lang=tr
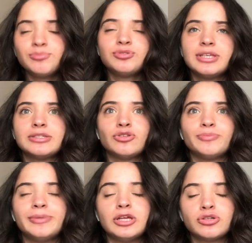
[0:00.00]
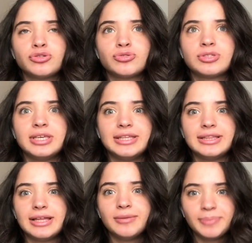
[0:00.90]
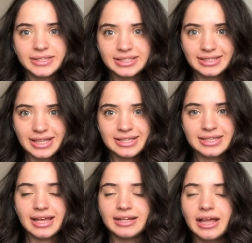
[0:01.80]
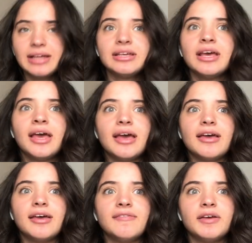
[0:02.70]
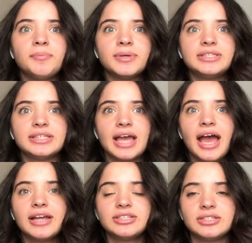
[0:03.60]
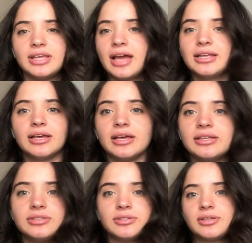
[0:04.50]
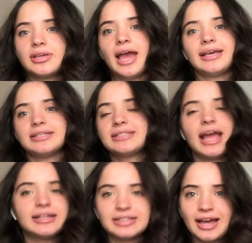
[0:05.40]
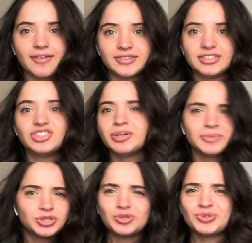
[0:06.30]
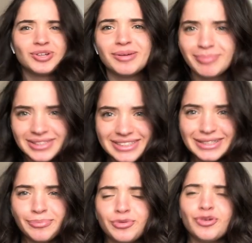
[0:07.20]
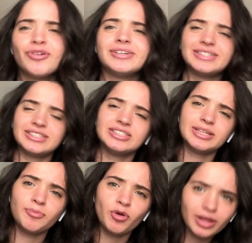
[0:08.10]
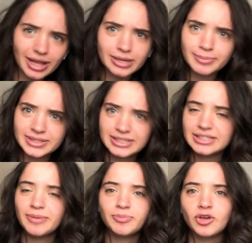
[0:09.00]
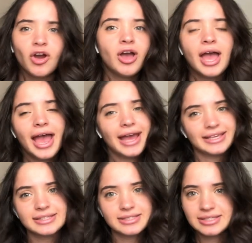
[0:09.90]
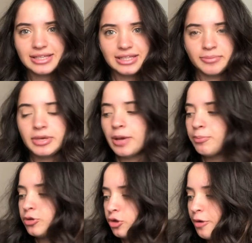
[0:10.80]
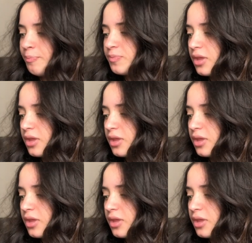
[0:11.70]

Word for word: bu sezonun biliyorsunuz hitleri batik desenler ee, ve batik her yani herkes kendi kıyafetini çamaşır suyuyla batik yapıyor, işte boyalarla batik yapıyor. Herkes istediği gibi yapıyor.